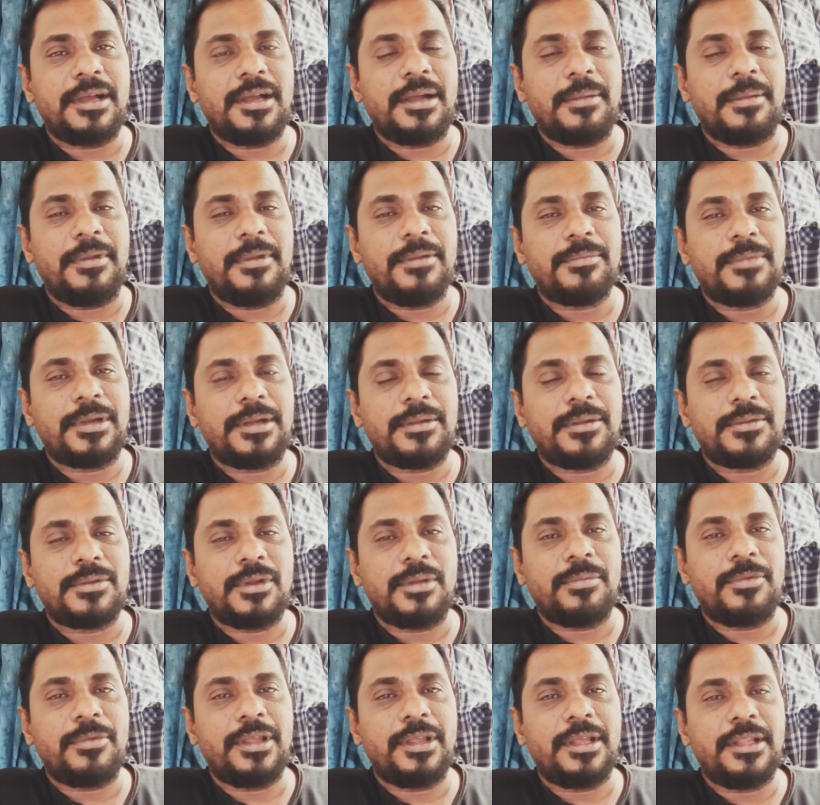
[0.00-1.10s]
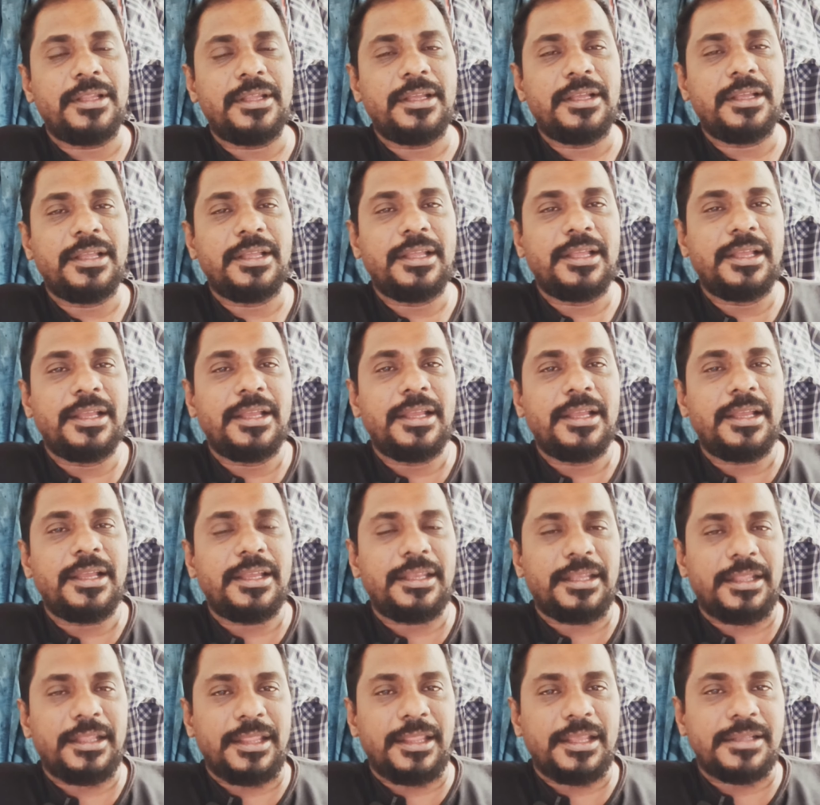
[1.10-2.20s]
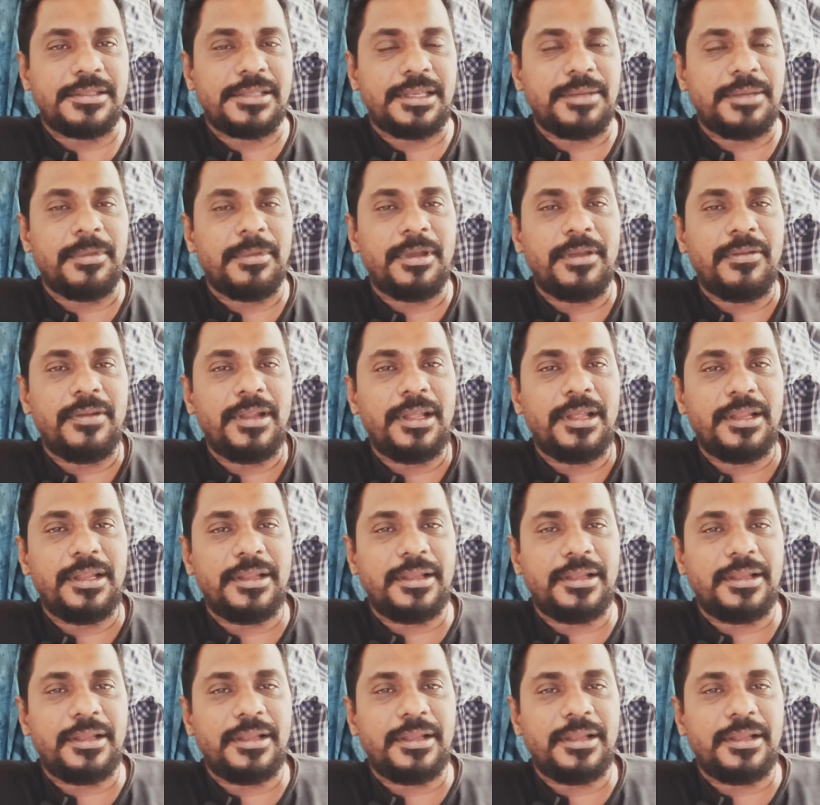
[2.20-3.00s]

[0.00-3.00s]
அப்படின்னு மட்டும் சொல்ல முடியாது இந்திய சினிமாவில்